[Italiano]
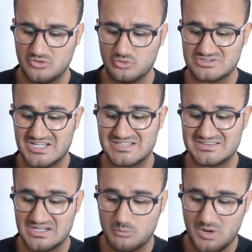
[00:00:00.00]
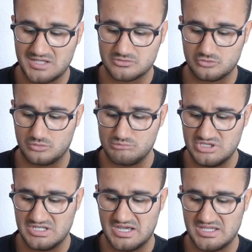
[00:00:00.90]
84.000